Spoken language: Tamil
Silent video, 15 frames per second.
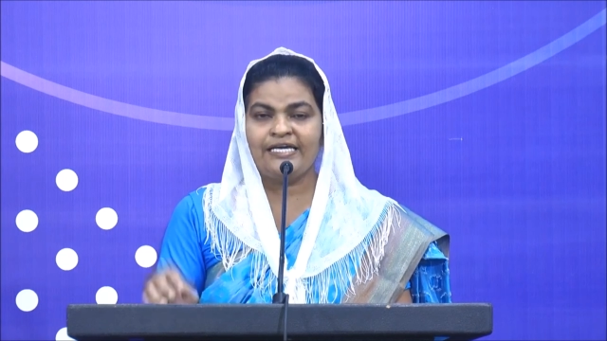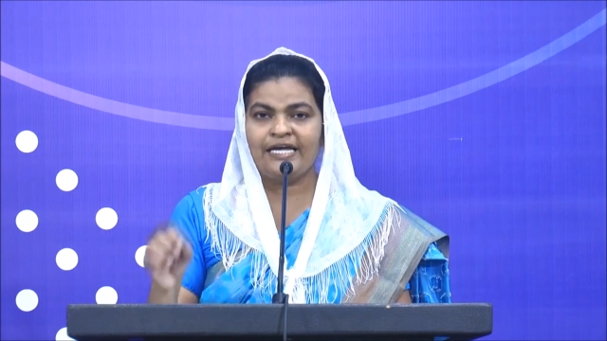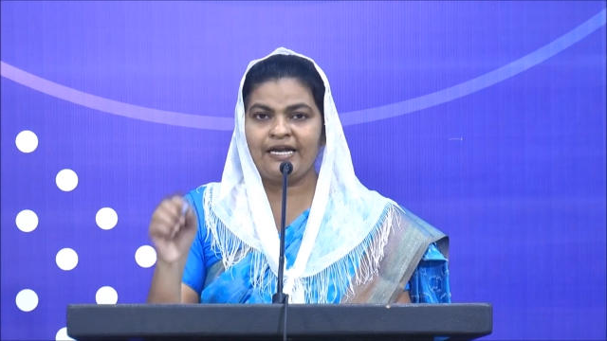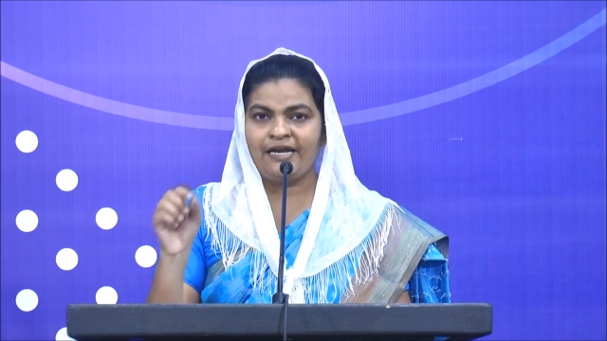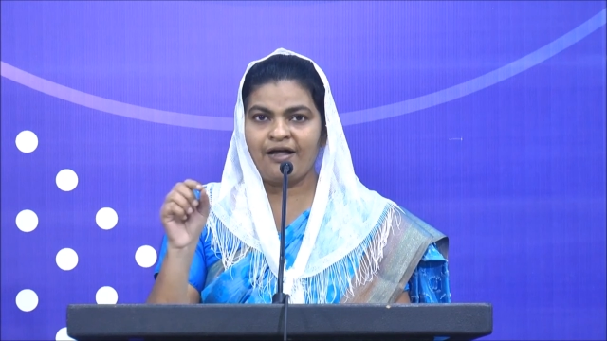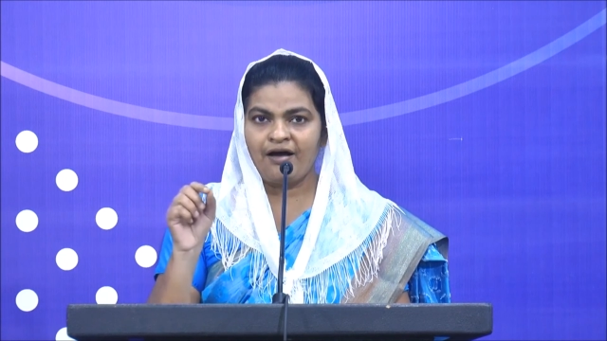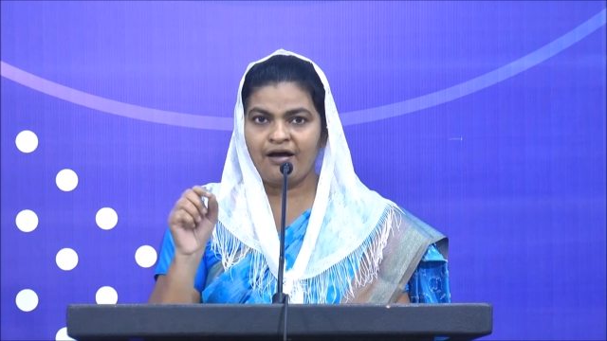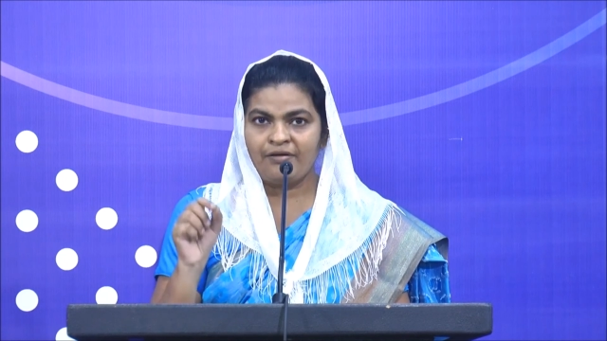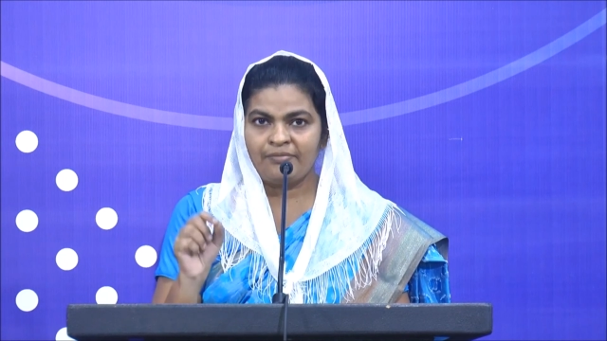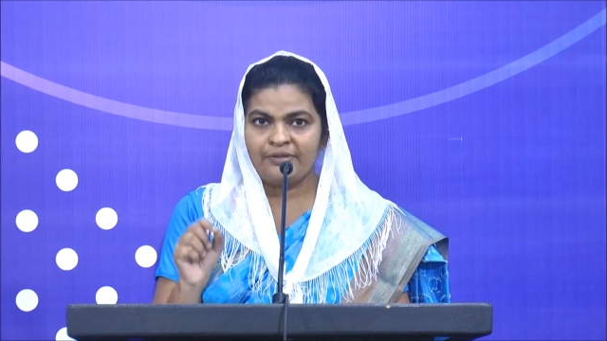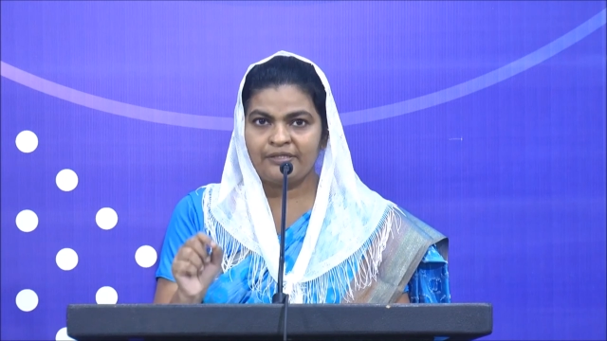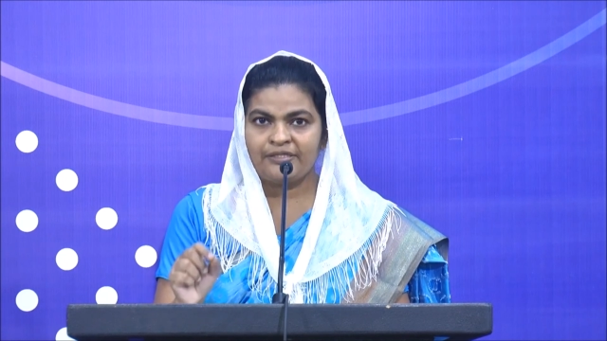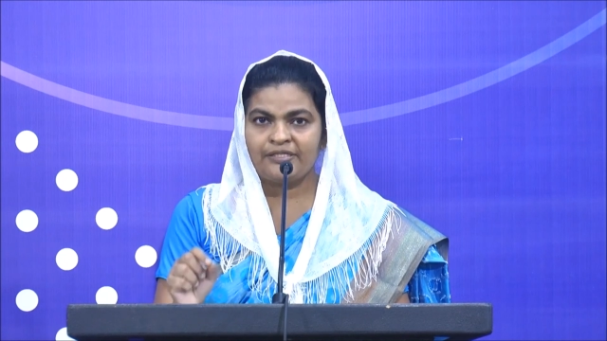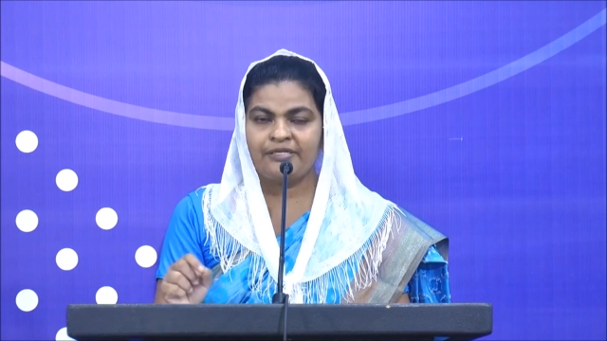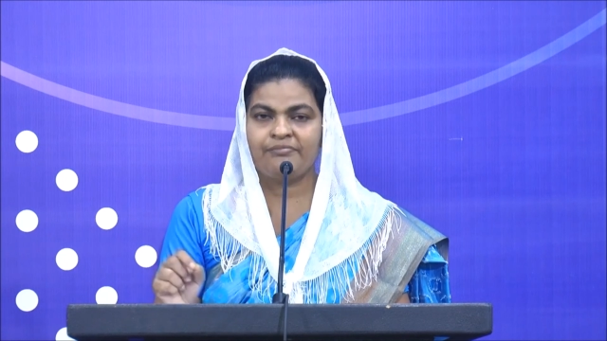என்
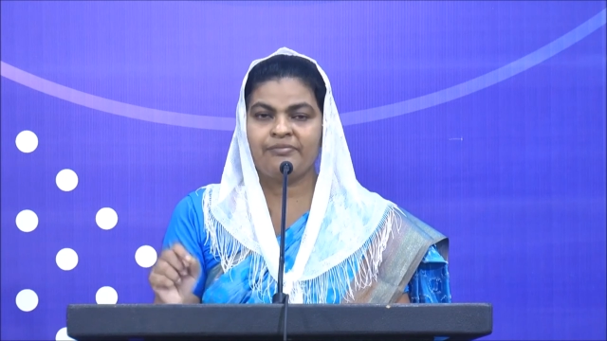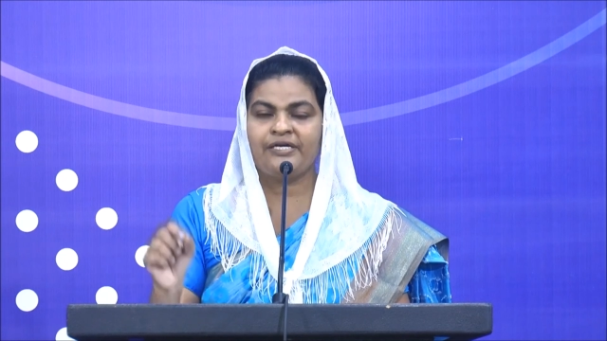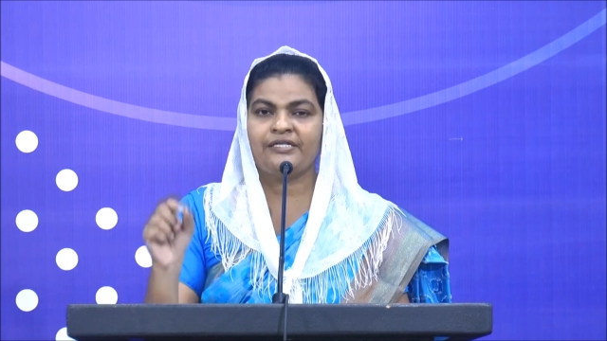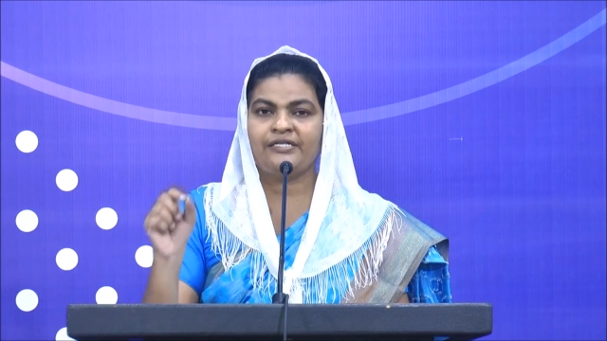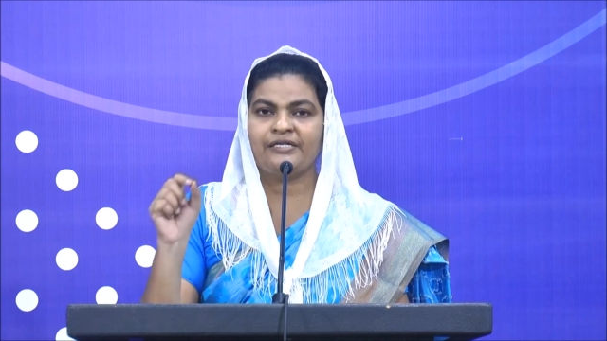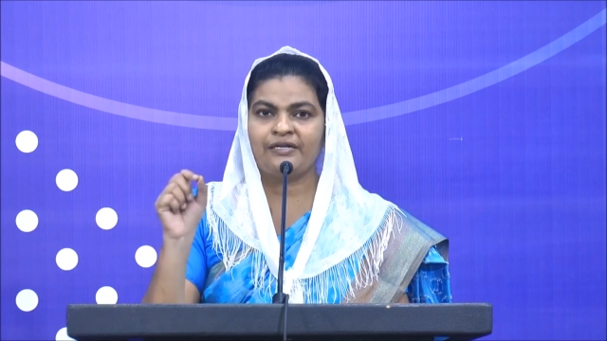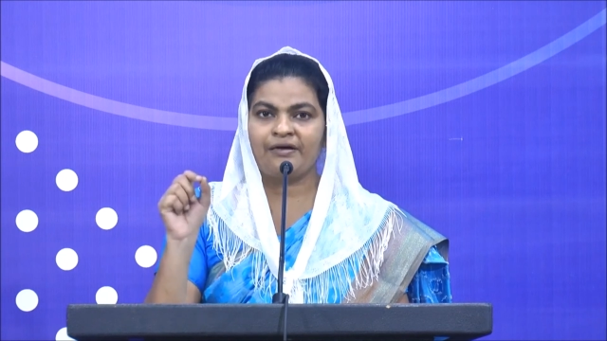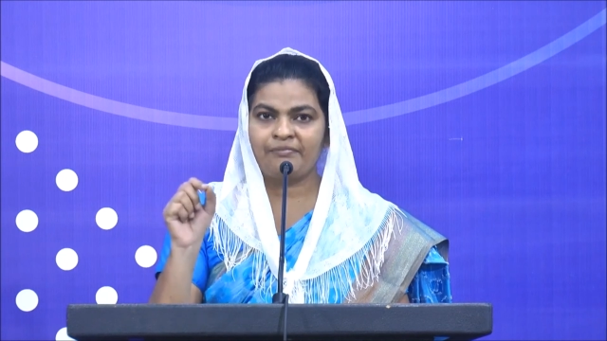நாமத்தின் மீது